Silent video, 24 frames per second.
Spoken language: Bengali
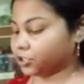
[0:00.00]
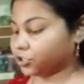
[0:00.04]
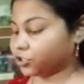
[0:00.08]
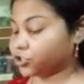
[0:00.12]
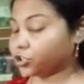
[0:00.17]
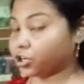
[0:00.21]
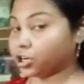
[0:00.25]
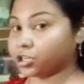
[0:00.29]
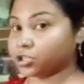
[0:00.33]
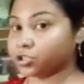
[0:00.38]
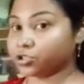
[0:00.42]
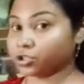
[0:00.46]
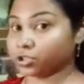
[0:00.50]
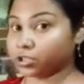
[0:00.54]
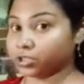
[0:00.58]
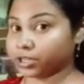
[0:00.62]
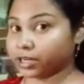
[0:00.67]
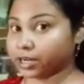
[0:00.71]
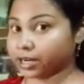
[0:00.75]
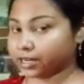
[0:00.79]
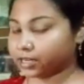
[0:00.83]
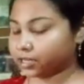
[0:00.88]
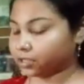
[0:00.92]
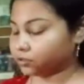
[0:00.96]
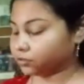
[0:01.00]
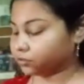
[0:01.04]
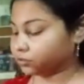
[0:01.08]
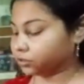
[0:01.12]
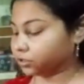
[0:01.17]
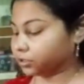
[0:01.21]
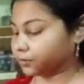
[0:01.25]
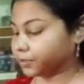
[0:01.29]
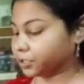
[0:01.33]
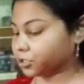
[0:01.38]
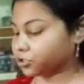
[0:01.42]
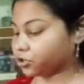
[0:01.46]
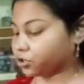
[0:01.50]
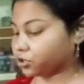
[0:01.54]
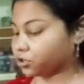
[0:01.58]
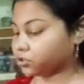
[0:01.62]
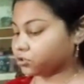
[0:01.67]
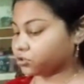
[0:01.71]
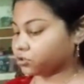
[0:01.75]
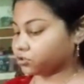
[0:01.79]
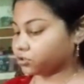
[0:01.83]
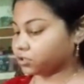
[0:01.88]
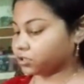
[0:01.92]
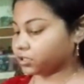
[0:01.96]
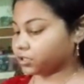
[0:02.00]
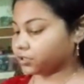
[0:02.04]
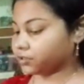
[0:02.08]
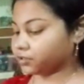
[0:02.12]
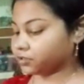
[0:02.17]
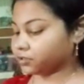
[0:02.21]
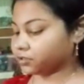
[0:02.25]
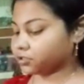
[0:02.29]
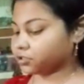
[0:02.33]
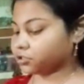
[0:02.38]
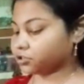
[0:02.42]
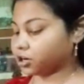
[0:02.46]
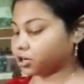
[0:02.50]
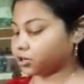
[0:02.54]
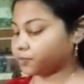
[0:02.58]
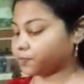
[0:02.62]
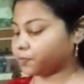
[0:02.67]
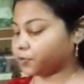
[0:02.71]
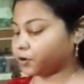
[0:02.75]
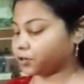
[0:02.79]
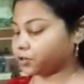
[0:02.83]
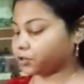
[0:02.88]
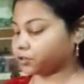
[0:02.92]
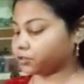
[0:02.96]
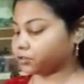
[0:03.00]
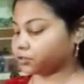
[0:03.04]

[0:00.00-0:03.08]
চট জলদি রান্না করতে হবে চট জলদি ঝটপট